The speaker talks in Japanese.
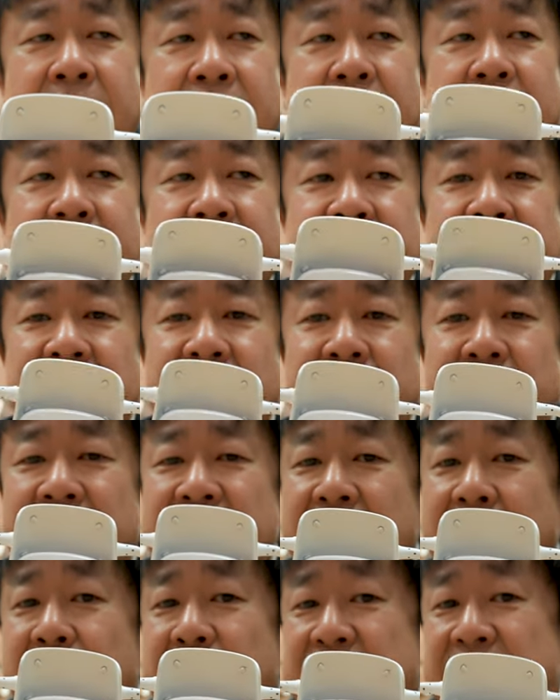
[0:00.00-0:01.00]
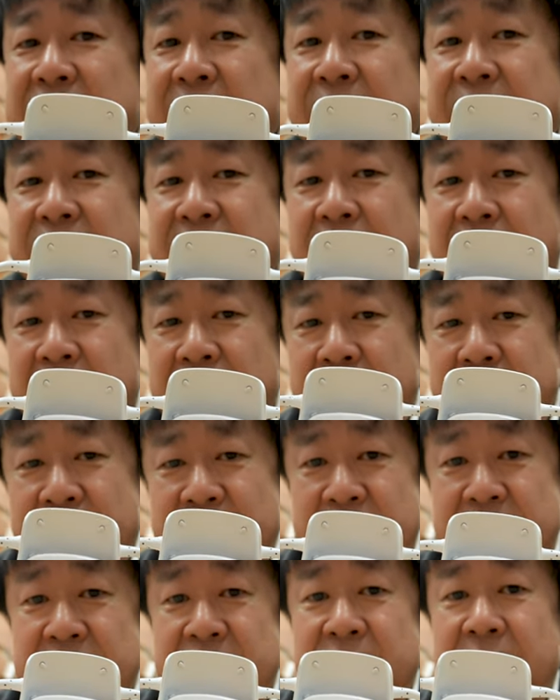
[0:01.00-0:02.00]
IT メディアビジネスさんで
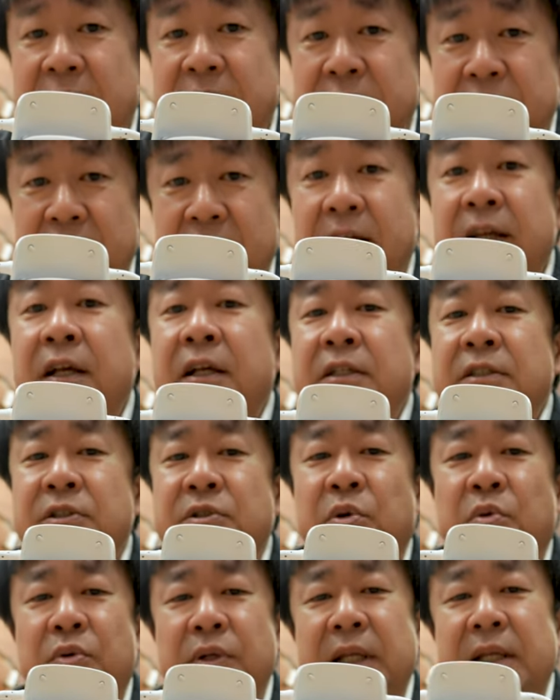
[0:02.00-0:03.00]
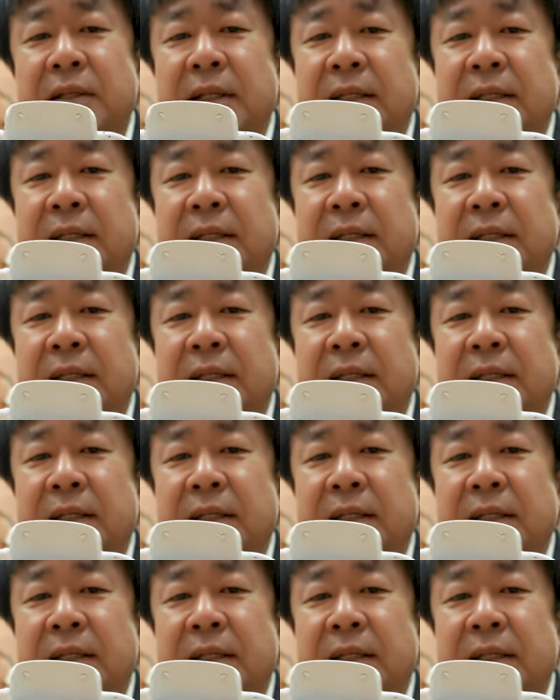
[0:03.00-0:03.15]
記事になって、そこで